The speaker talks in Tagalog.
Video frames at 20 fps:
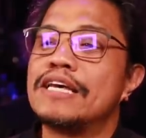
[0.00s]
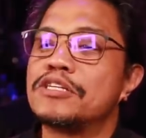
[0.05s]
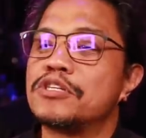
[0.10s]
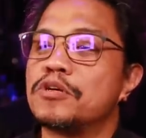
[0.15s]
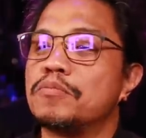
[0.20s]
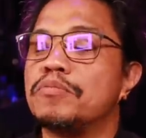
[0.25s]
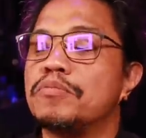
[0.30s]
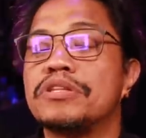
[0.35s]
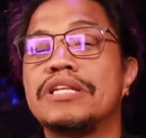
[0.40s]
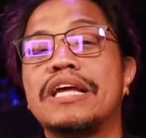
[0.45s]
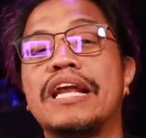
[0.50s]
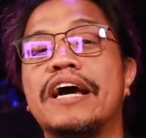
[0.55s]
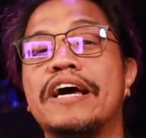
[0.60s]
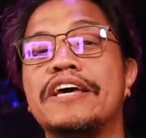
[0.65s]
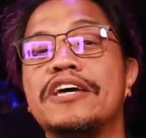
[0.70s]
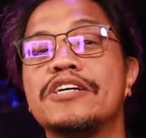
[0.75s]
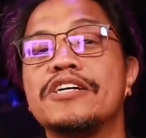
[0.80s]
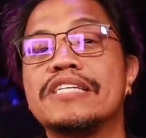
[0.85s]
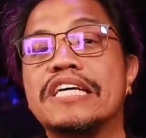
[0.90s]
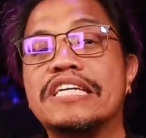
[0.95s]
So punta lang
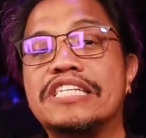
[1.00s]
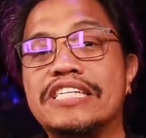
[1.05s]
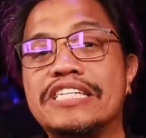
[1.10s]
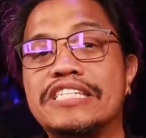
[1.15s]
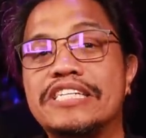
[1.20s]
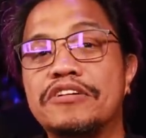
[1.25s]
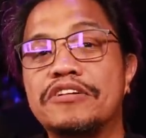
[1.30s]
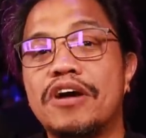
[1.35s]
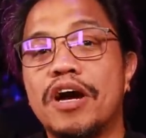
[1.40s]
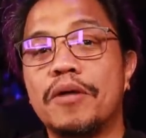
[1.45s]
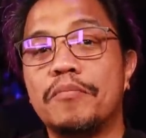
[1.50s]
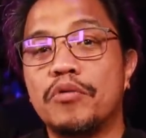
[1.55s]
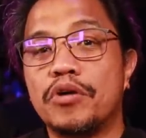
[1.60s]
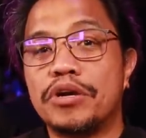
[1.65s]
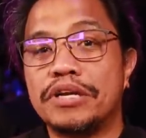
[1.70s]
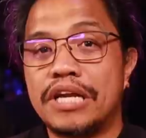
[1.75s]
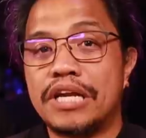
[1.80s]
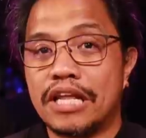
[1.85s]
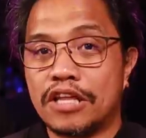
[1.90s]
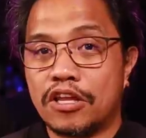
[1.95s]
kayo sa
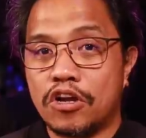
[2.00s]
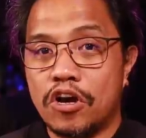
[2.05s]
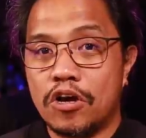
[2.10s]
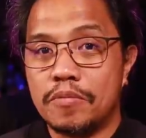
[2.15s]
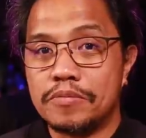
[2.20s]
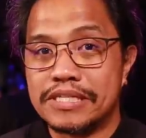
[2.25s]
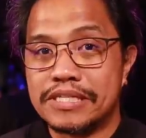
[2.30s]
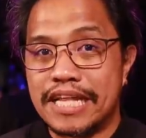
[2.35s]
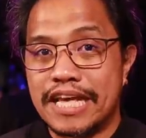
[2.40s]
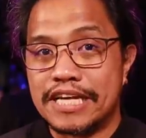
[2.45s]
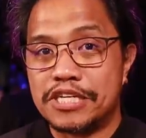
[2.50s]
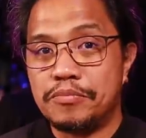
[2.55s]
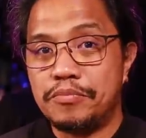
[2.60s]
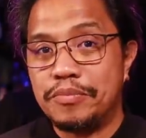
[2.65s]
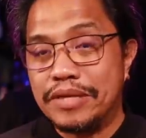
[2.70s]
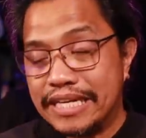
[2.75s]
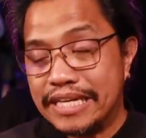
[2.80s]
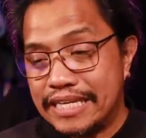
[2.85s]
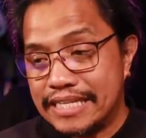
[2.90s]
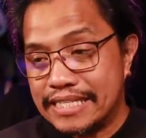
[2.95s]
gcrockboard.com slash
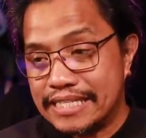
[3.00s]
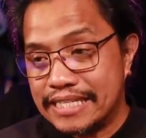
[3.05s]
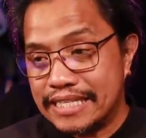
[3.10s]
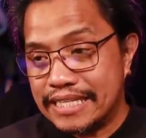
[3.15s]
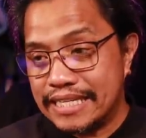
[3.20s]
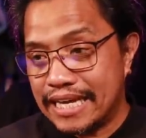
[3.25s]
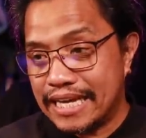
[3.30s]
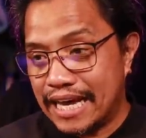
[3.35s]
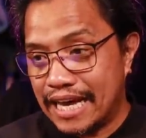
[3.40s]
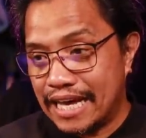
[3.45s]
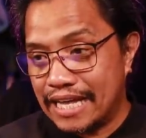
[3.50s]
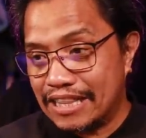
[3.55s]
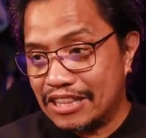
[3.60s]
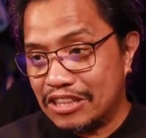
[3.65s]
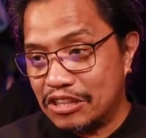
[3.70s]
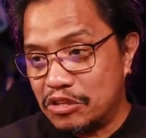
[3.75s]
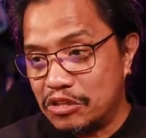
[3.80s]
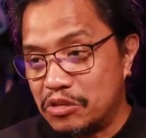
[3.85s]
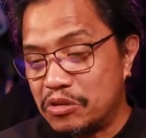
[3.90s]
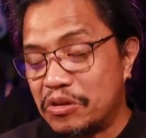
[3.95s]
PDC at
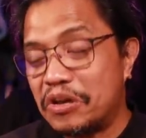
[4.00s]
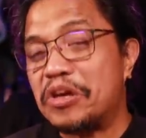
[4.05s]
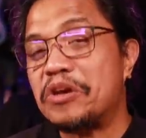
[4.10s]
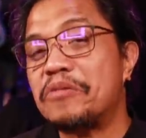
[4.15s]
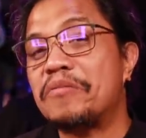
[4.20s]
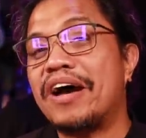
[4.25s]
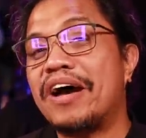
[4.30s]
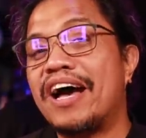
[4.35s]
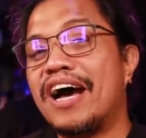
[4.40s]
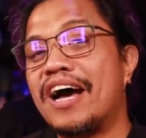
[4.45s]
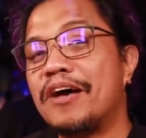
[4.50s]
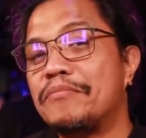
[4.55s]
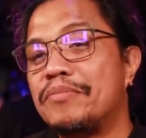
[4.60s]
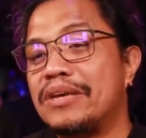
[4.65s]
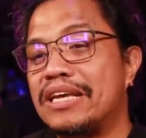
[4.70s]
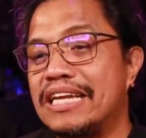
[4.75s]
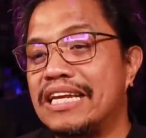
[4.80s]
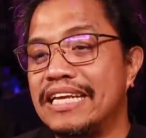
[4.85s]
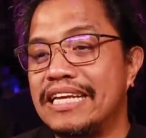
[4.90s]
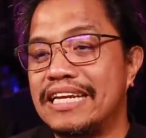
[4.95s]
doon kayo
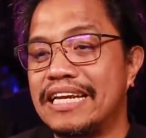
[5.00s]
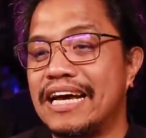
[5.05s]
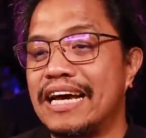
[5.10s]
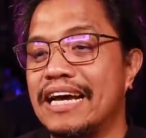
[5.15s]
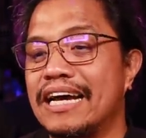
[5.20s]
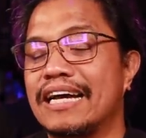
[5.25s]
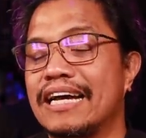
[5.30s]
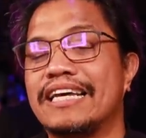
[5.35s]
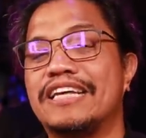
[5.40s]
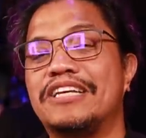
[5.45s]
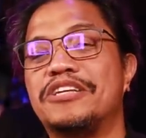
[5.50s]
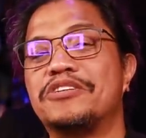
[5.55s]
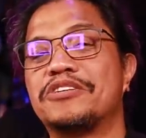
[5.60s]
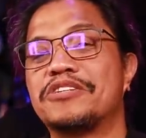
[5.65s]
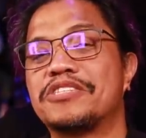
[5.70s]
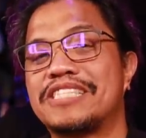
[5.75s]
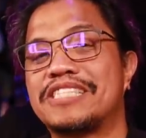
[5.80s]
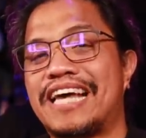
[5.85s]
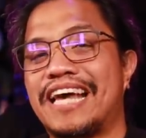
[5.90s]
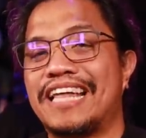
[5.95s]
makakapili ng
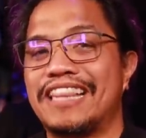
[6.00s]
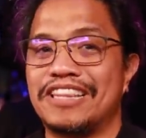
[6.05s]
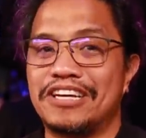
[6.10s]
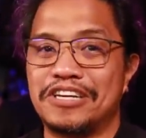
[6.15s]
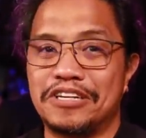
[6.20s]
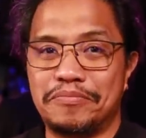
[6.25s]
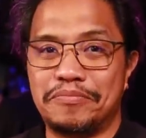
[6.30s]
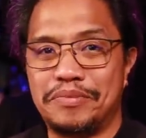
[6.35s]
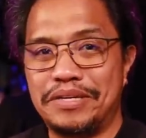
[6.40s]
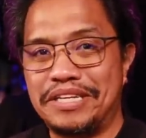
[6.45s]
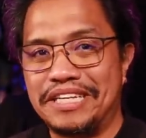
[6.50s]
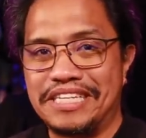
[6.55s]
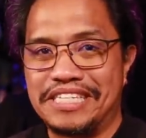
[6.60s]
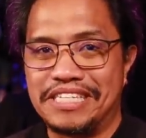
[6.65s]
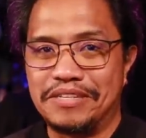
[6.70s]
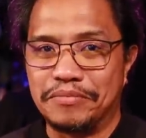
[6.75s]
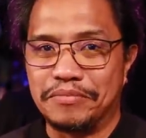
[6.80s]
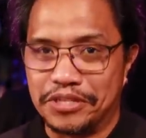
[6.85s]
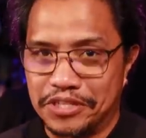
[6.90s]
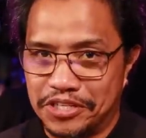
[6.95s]
inyong standard
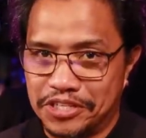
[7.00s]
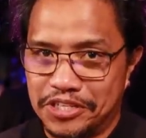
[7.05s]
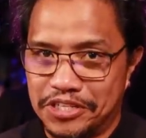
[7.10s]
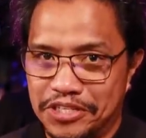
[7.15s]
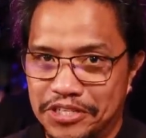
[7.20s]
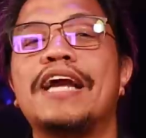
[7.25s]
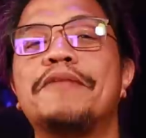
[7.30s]
PDC merch.